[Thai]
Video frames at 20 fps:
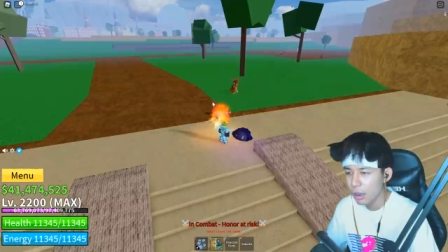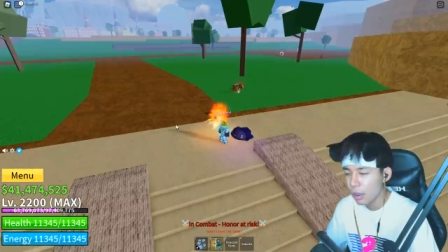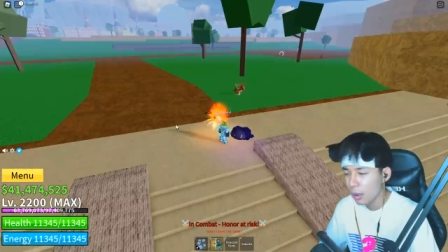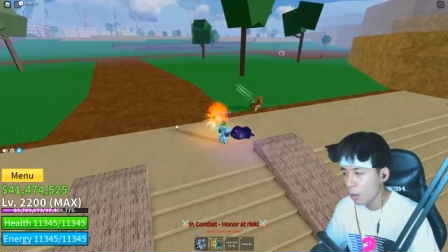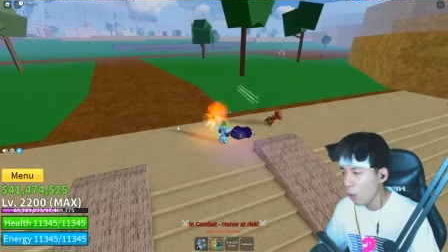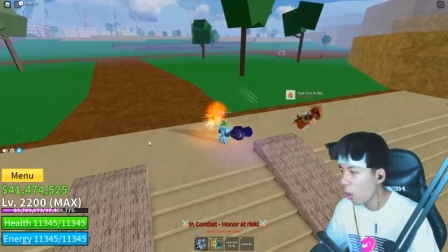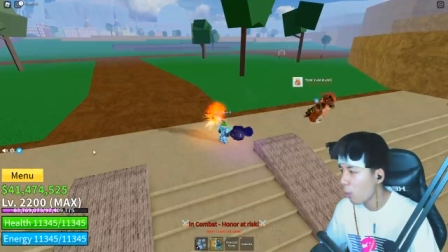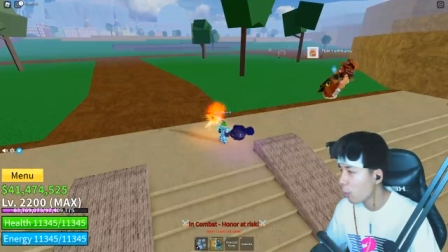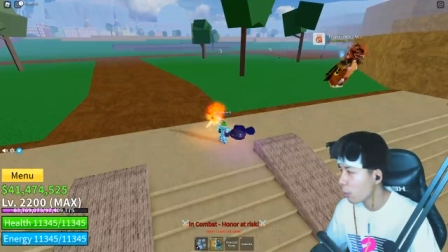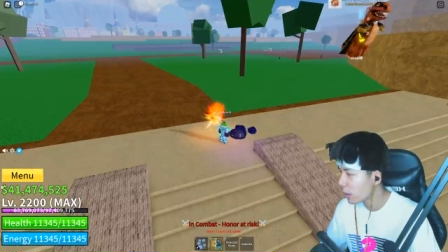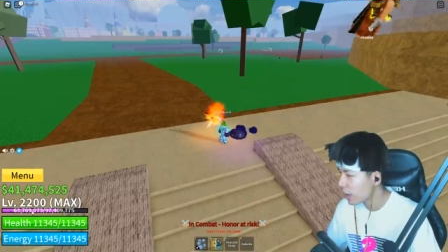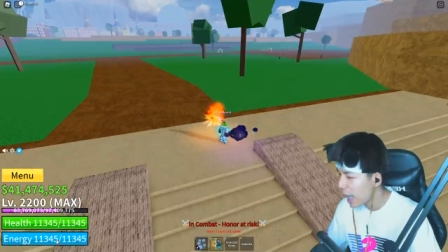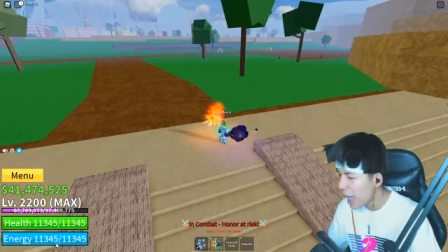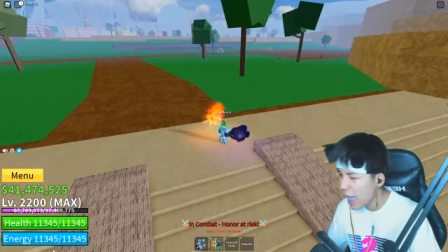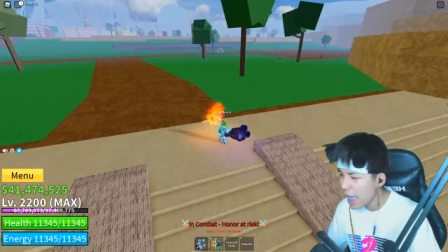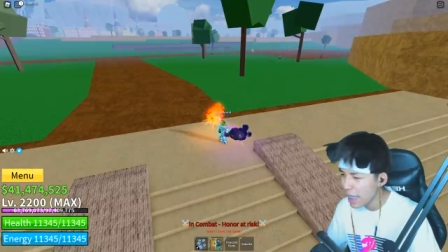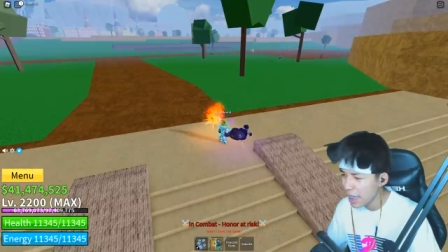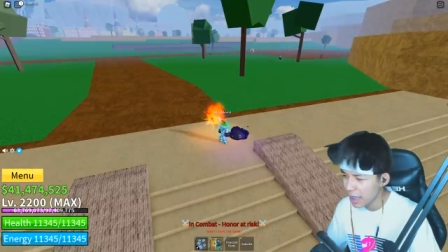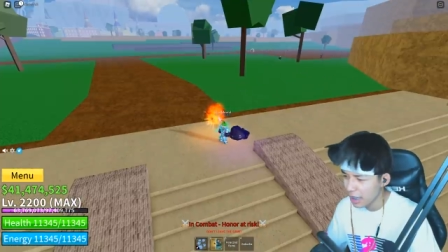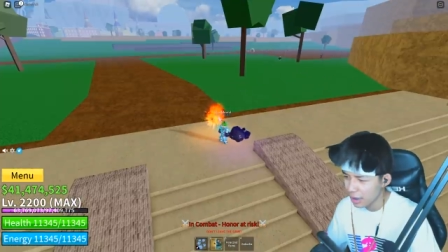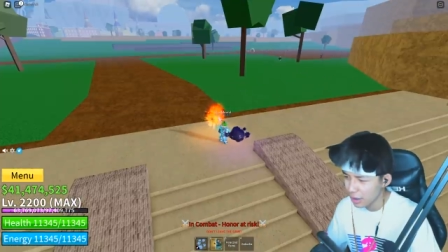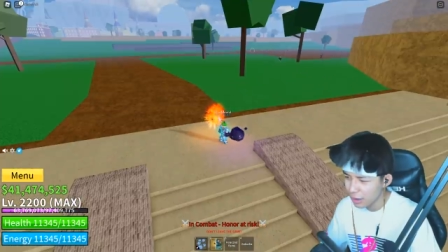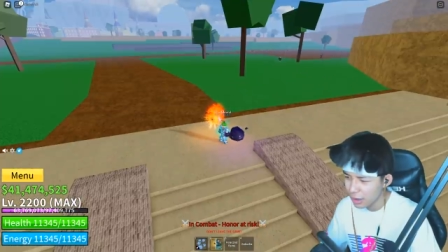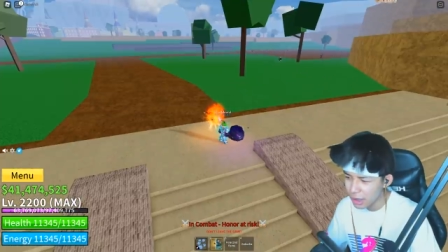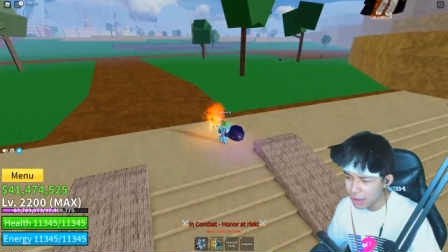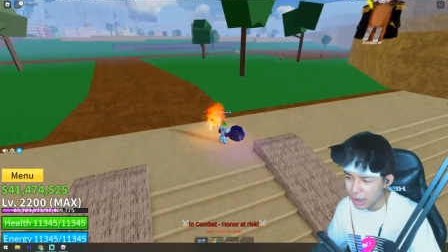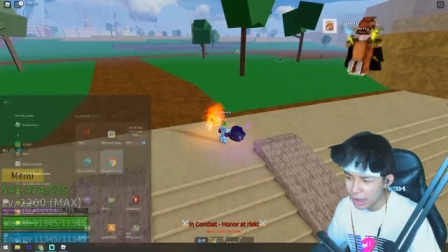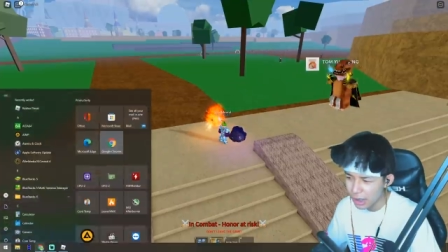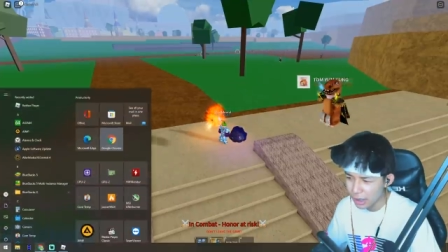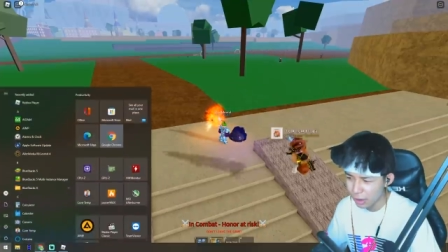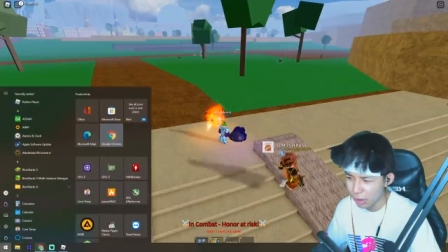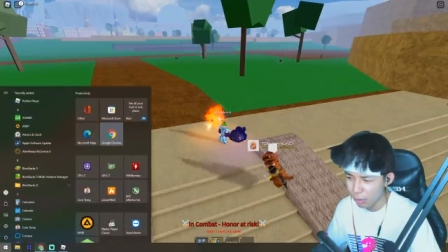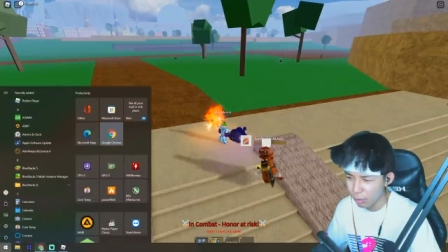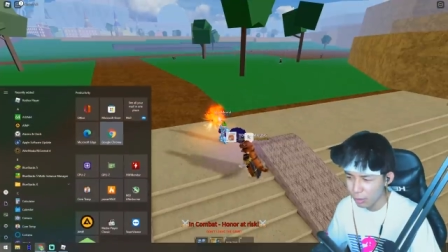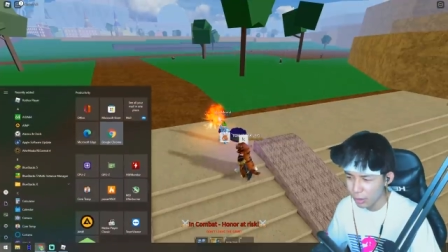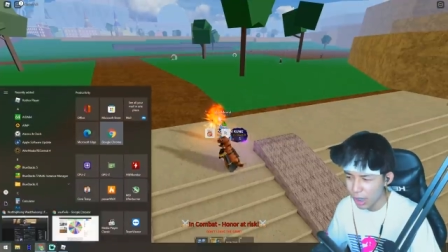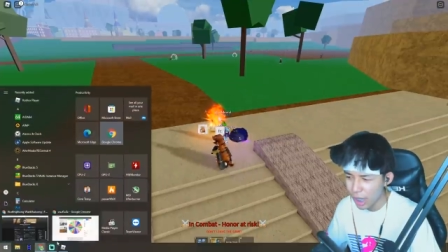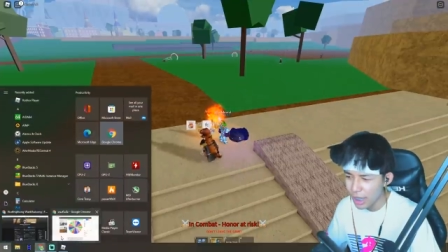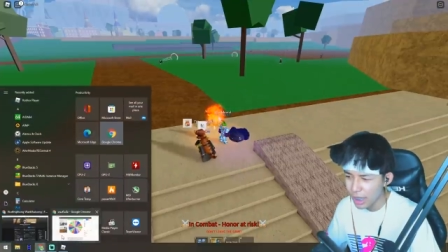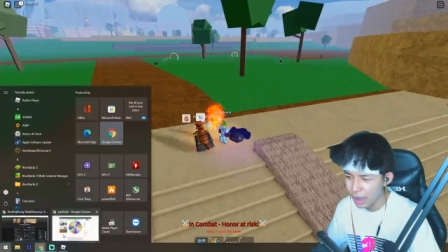ขอผลได้จริงๆขอผล
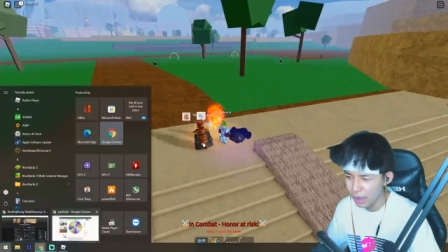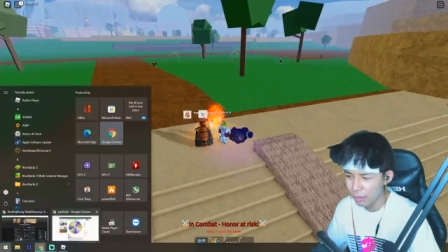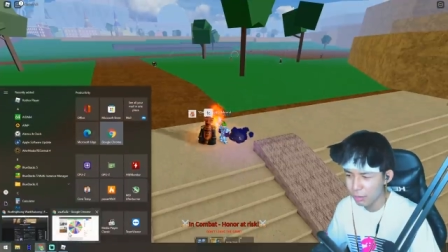ได้ยังเล่น